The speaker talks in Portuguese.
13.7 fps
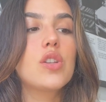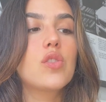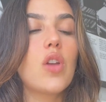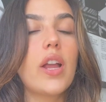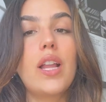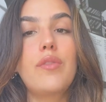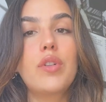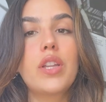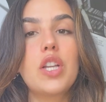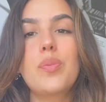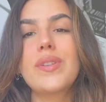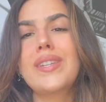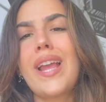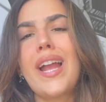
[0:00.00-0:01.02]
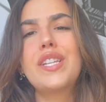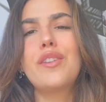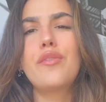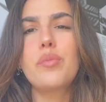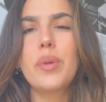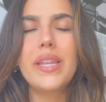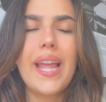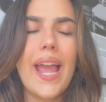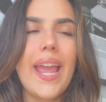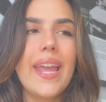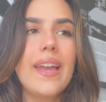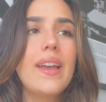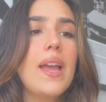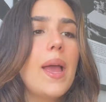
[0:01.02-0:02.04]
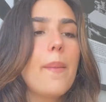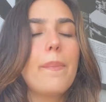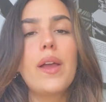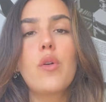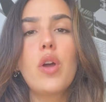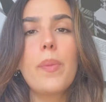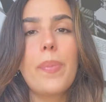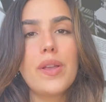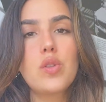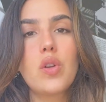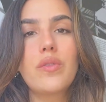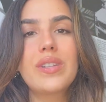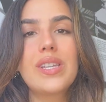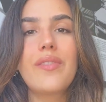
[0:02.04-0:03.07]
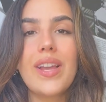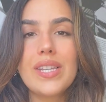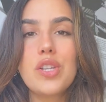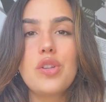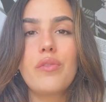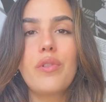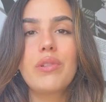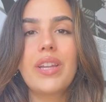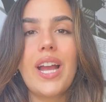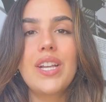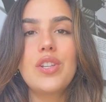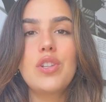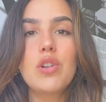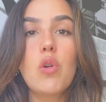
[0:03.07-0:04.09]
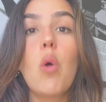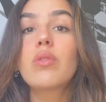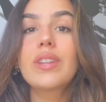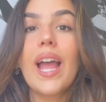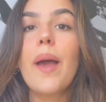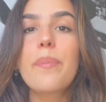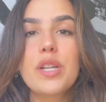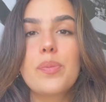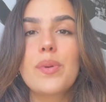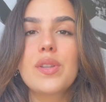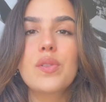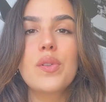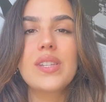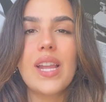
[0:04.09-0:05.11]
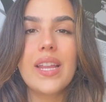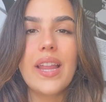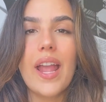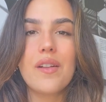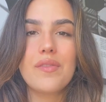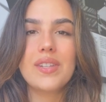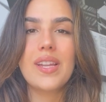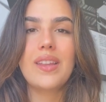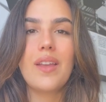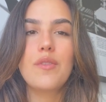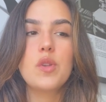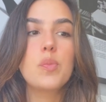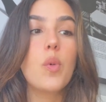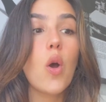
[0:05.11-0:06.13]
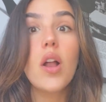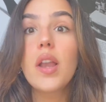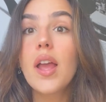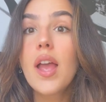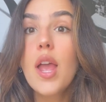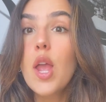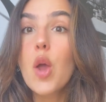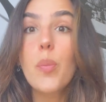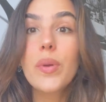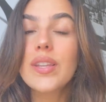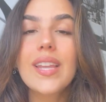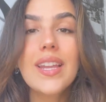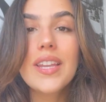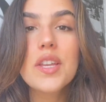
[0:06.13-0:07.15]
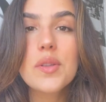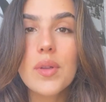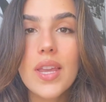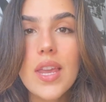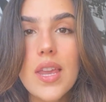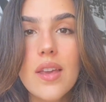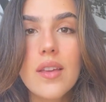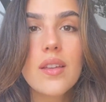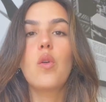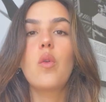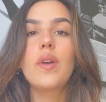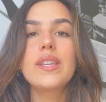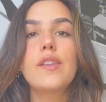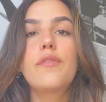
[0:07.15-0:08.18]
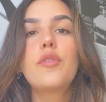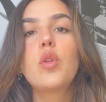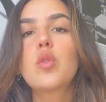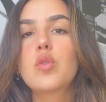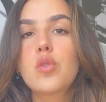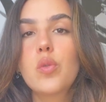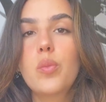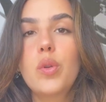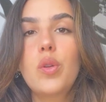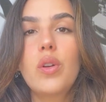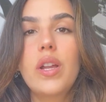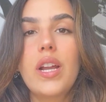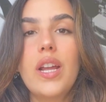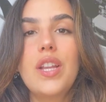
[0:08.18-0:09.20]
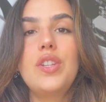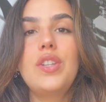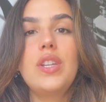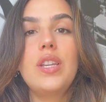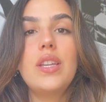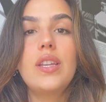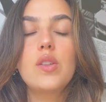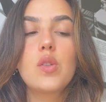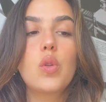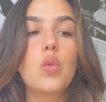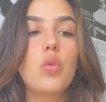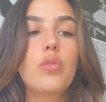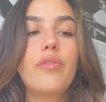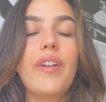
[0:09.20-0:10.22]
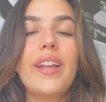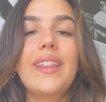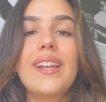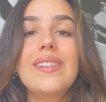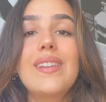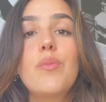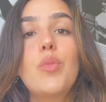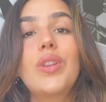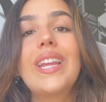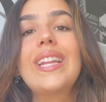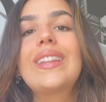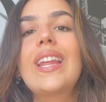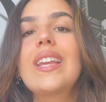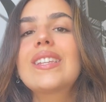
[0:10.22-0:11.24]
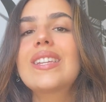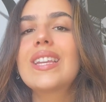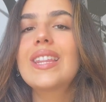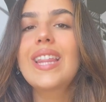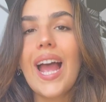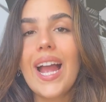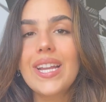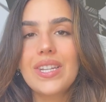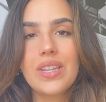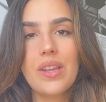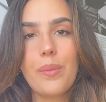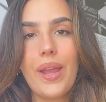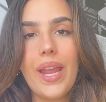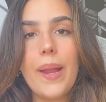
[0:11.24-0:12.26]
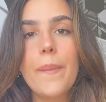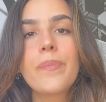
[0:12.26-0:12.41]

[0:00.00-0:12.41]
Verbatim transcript: só aquela vontade de tipo assim, ah, tive uma ideia, pegou e passou. Você vai sentir vontade de contar para as pessoas a ideia que você teve. Tipo, olha, eu pensei nisso aqui. Com esse fluxo muito grande e isso tudo, vai trazer muita intensidade também.